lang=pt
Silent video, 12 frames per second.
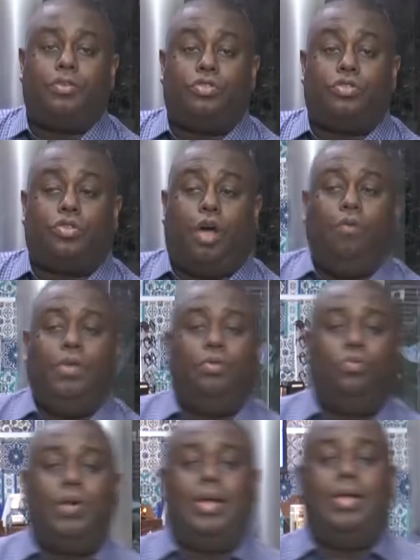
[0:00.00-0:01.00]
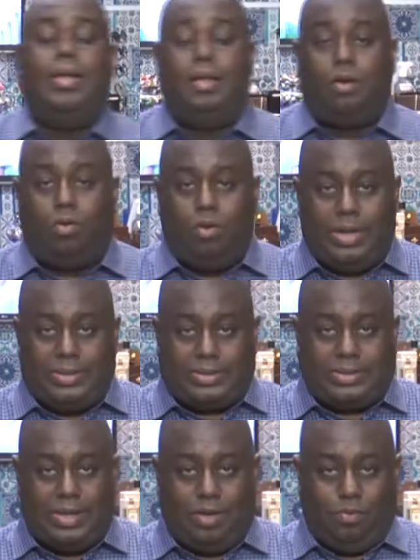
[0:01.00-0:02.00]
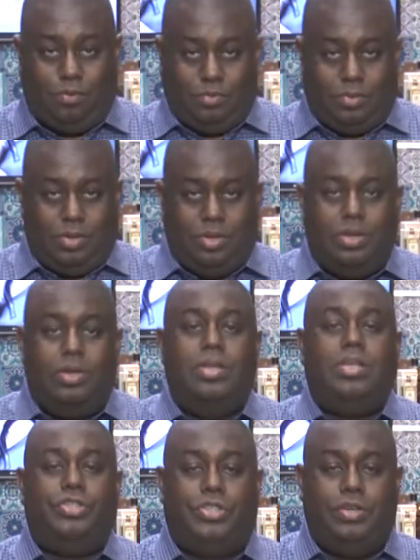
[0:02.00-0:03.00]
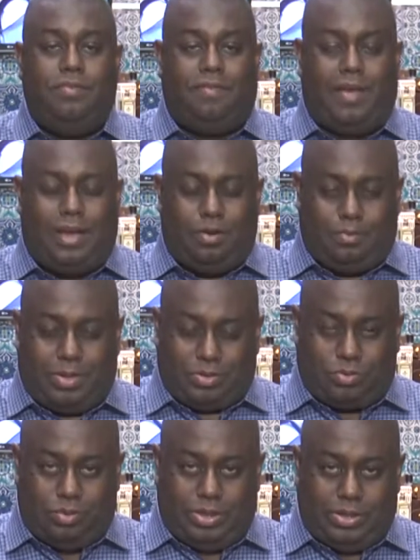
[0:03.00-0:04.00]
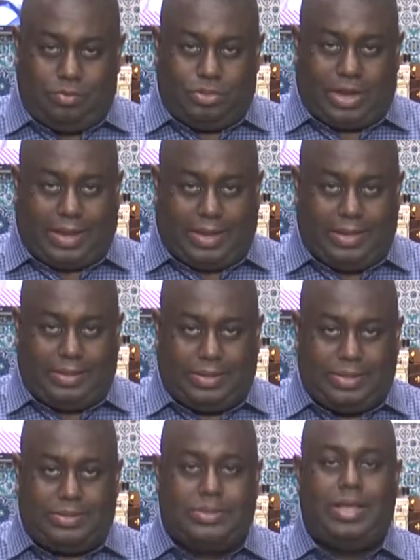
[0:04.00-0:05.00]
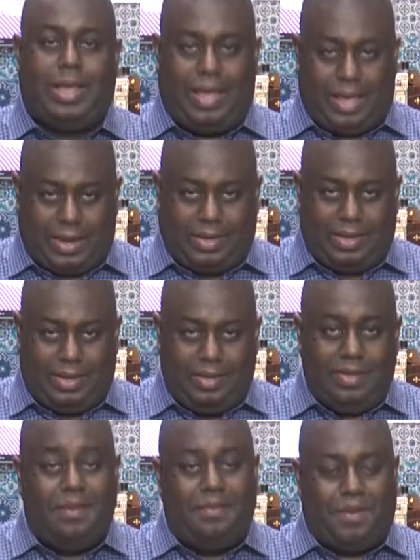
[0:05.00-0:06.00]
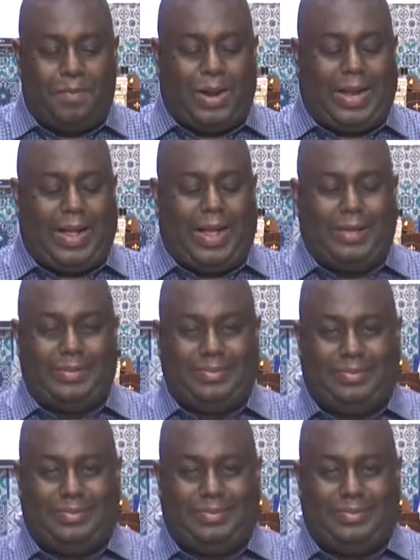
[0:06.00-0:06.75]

Sol e lua coleção de inverno masculino, jaquetas é aqui. Vem para cá.